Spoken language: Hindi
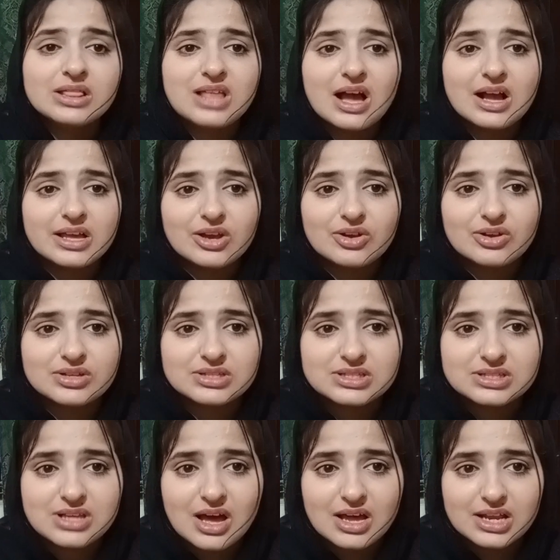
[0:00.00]
ताकि
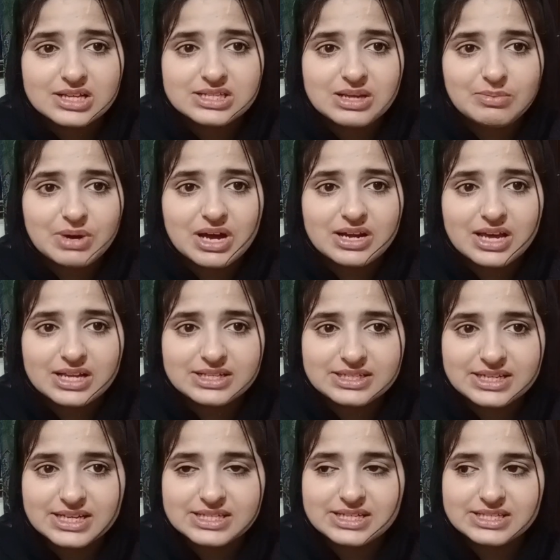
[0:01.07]
सारा सामान
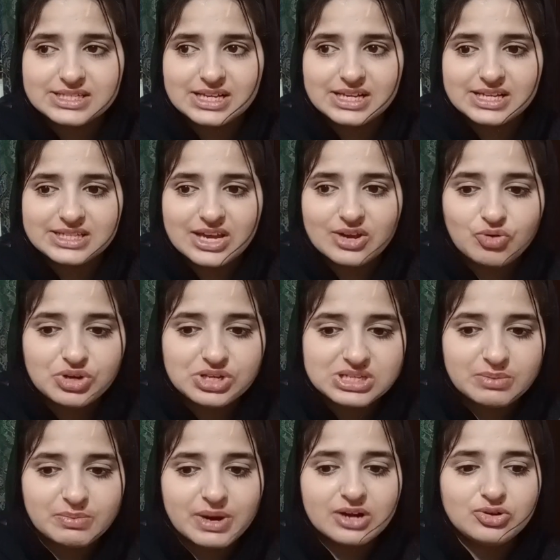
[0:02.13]
अच्छे से चला जाए कोई
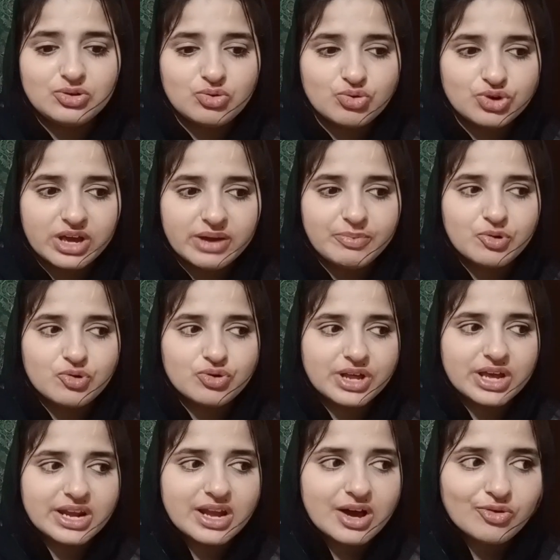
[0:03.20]
सामान टूटे
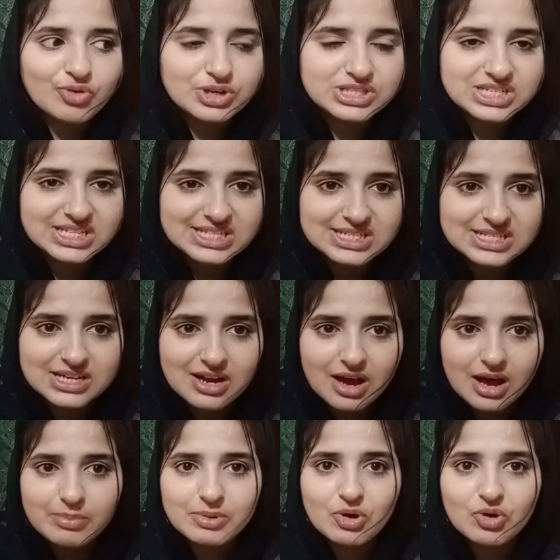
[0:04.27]
फूटे ना कोई चीज़
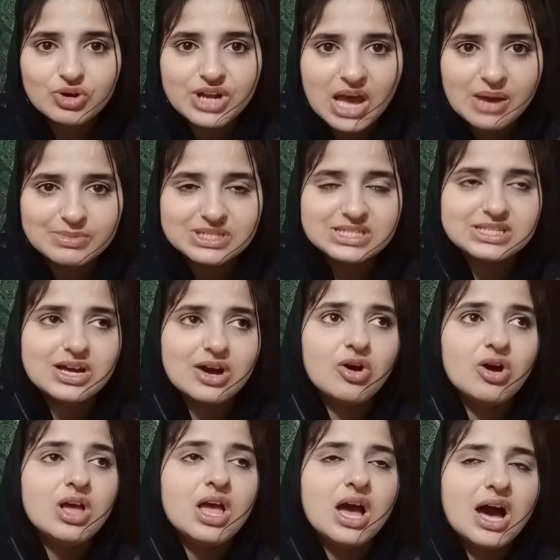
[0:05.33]
ख़राब ना हो डैमेज ना हो
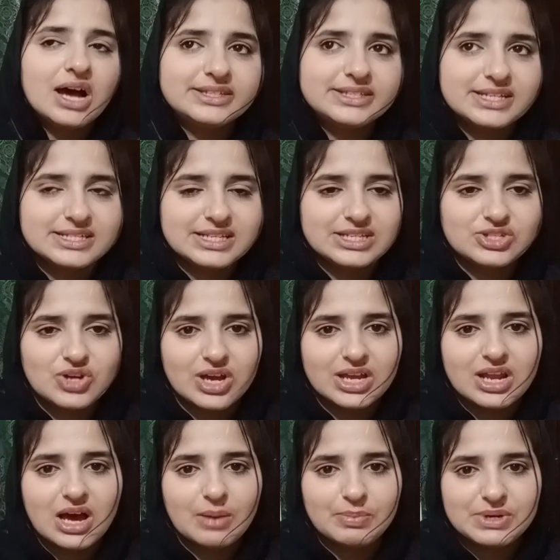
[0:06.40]
अच्छे से जो है
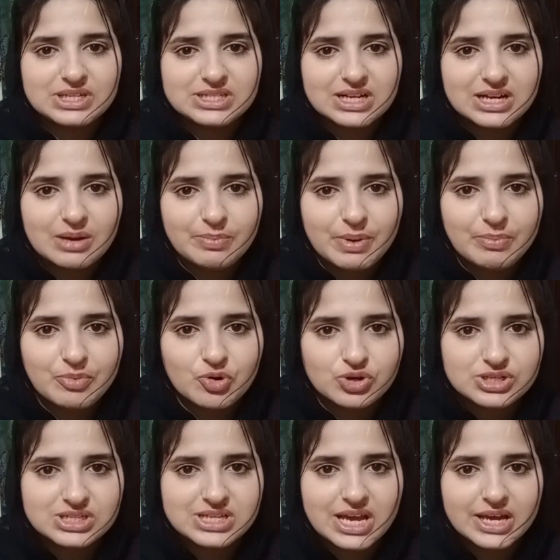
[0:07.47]
ना अपनी जगह पे
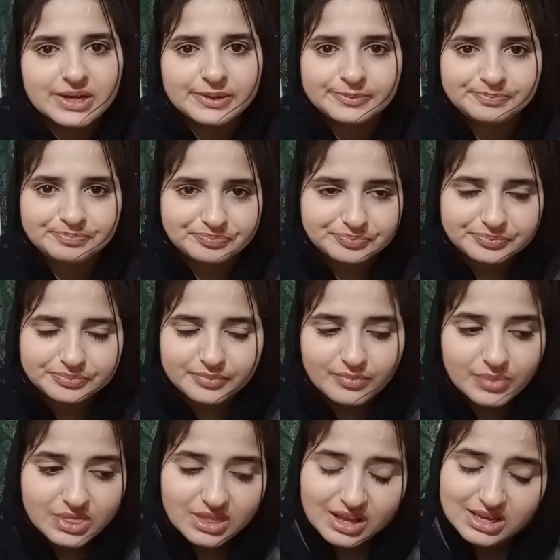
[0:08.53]
पहुंच जाए
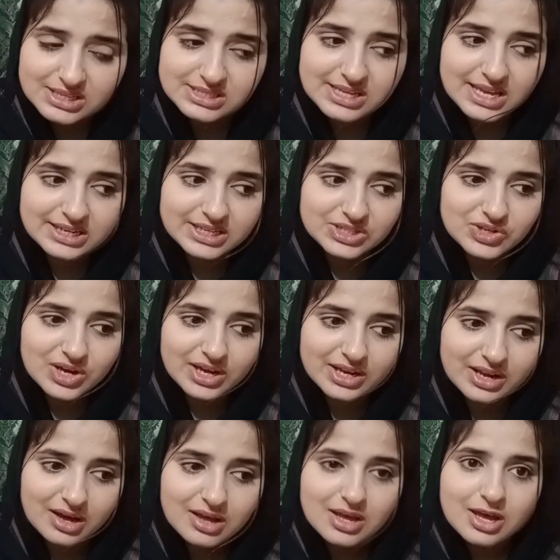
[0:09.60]
इसके लिए जो है
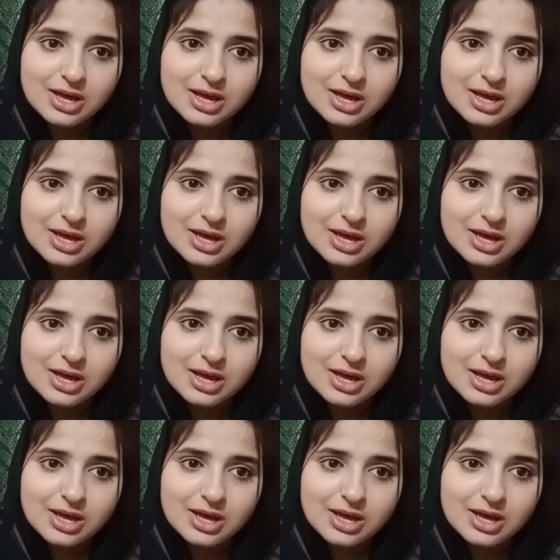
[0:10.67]
ना